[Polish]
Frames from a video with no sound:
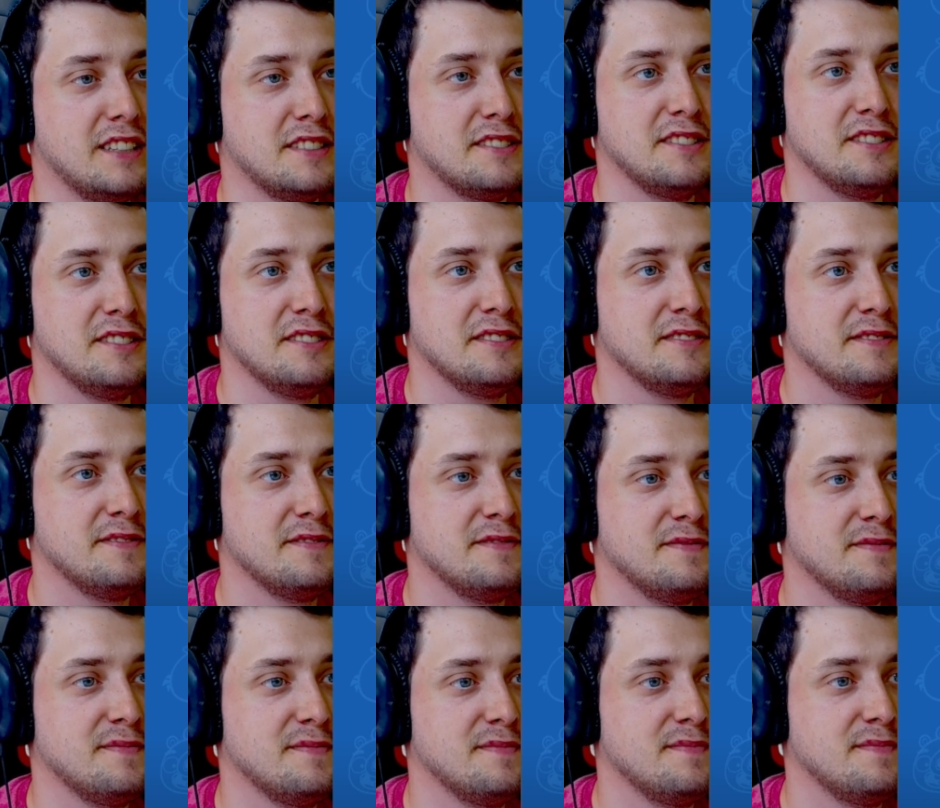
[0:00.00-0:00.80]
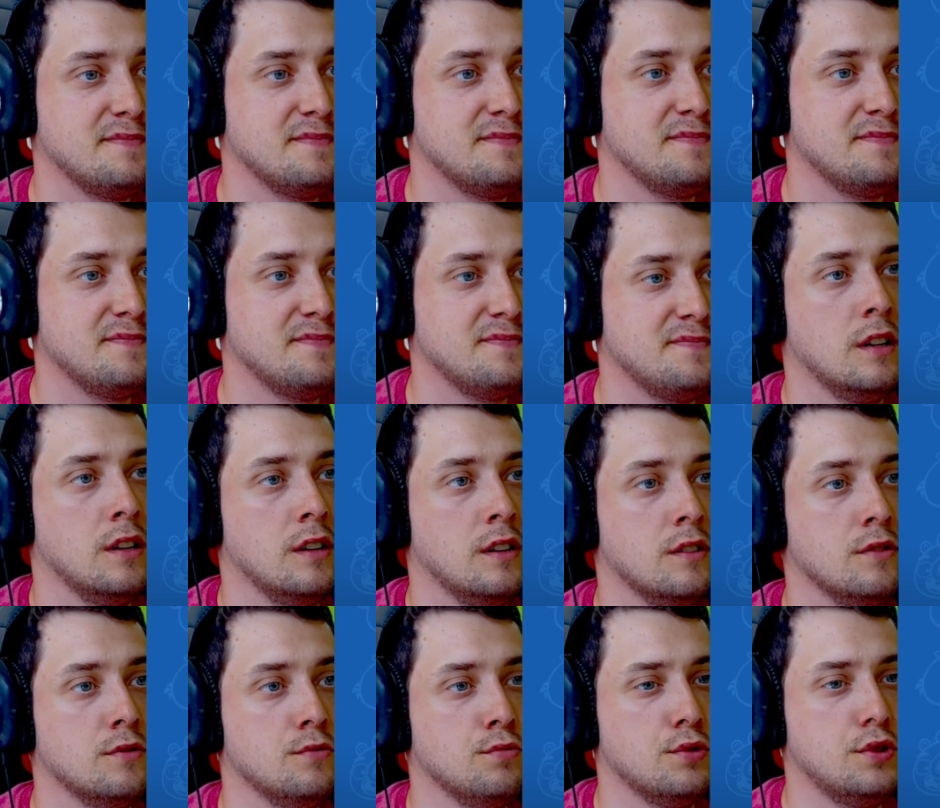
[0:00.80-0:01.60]
Blast.
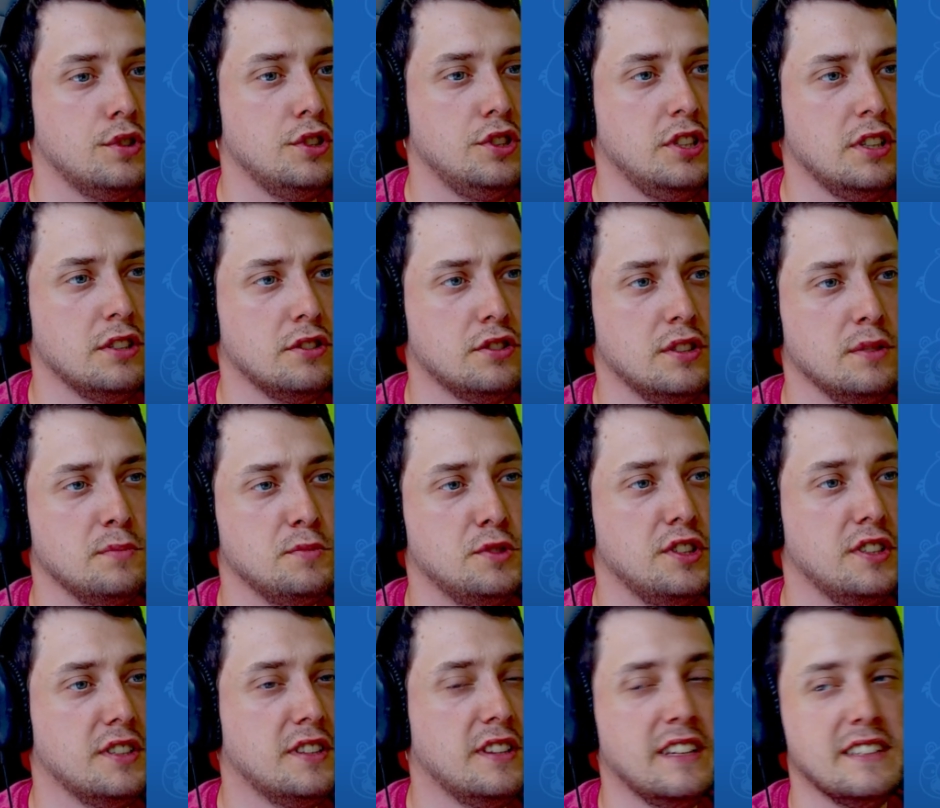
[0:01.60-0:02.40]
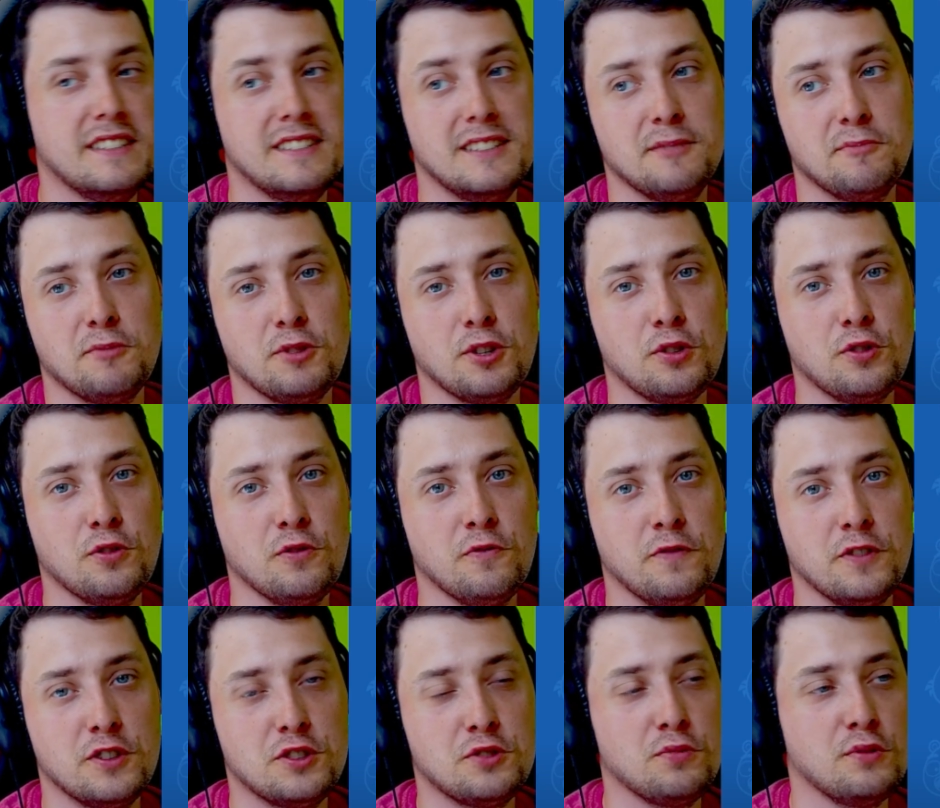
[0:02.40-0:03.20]
W 2019
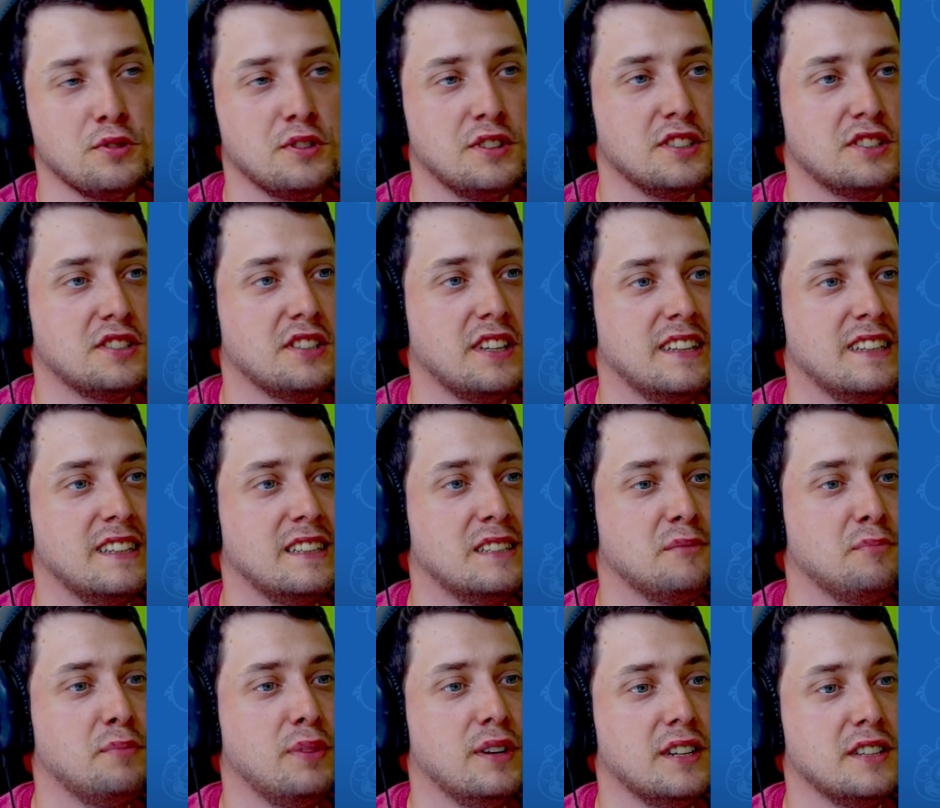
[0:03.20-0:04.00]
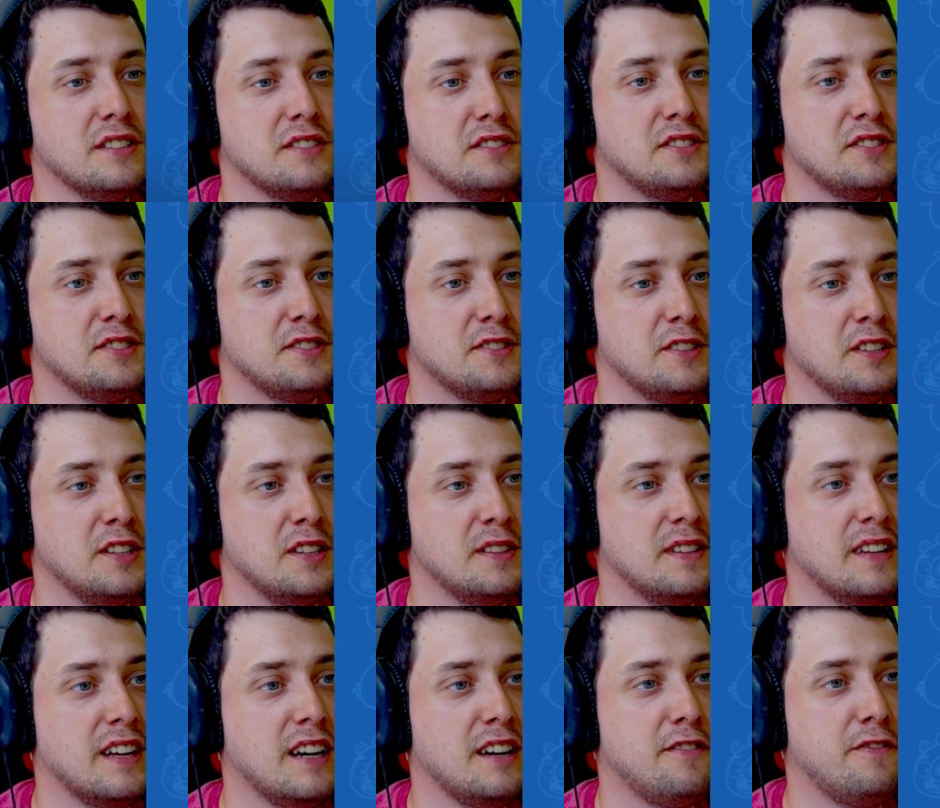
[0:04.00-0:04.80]
roku wyszło też Angry Birds
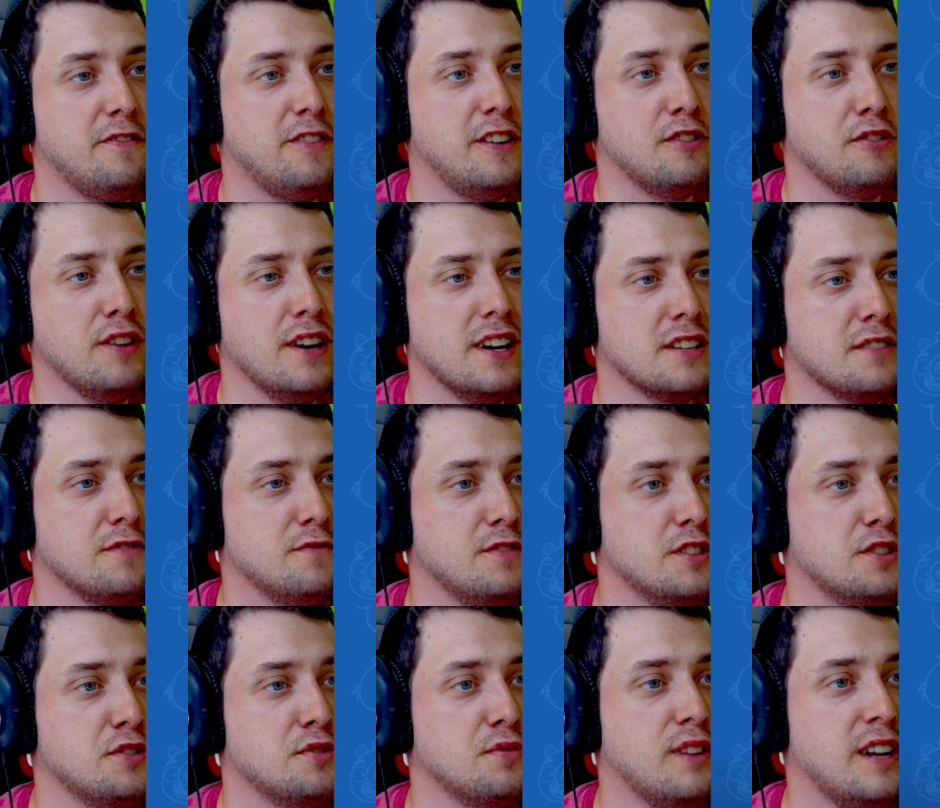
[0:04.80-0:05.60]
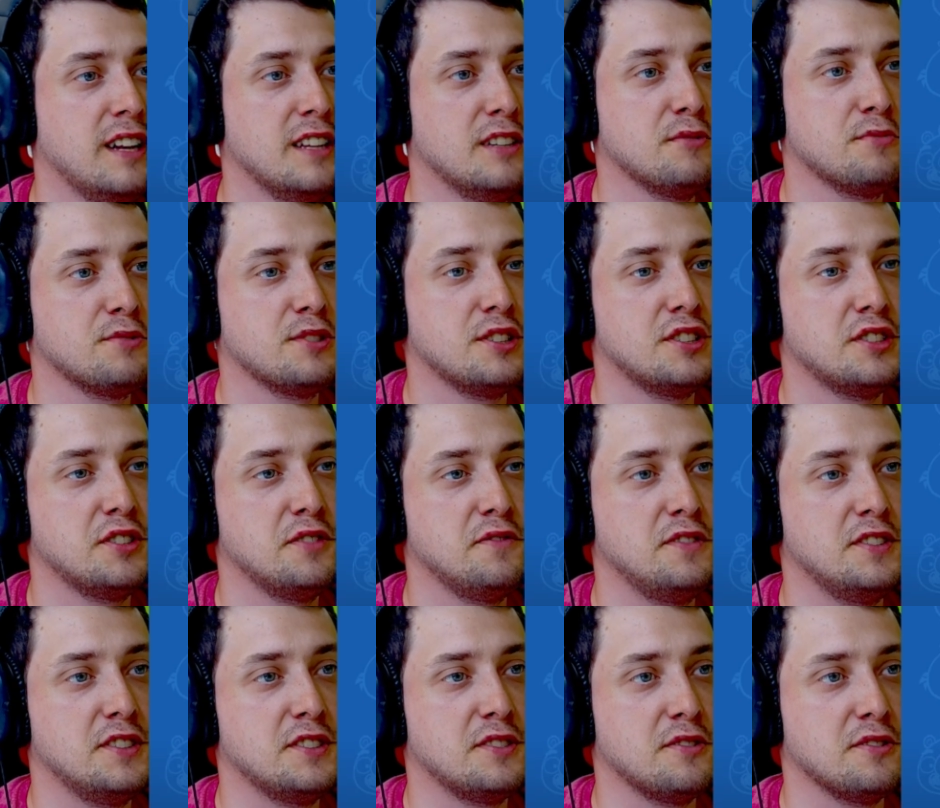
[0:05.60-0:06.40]
e, na VR wirtualną
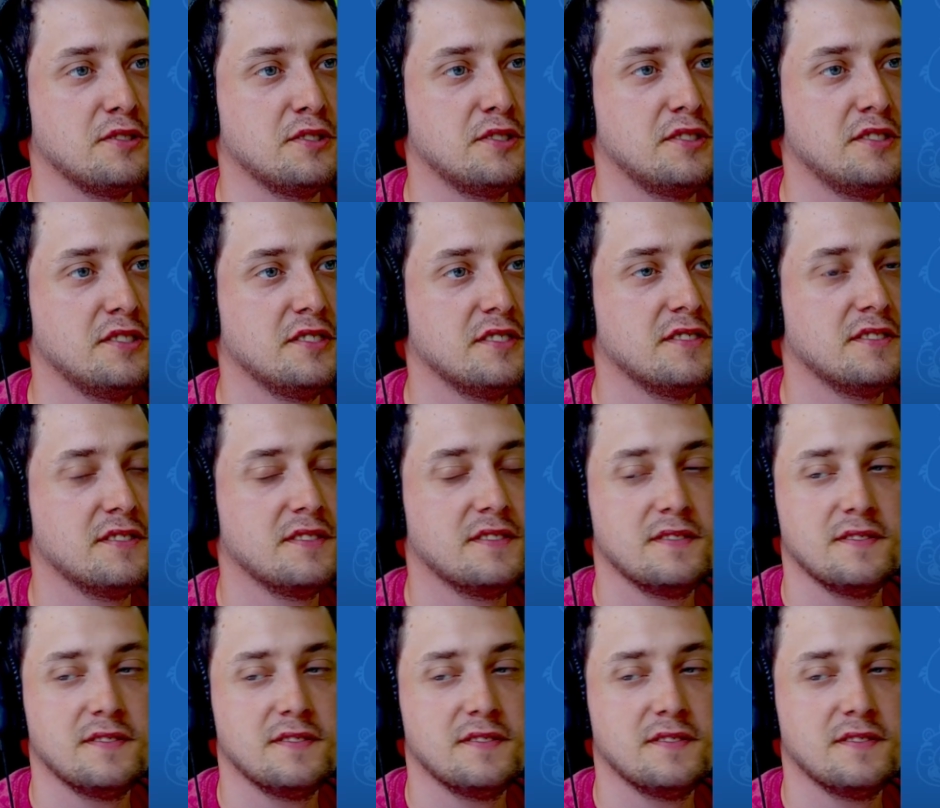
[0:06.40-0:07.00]
rzeczywistość.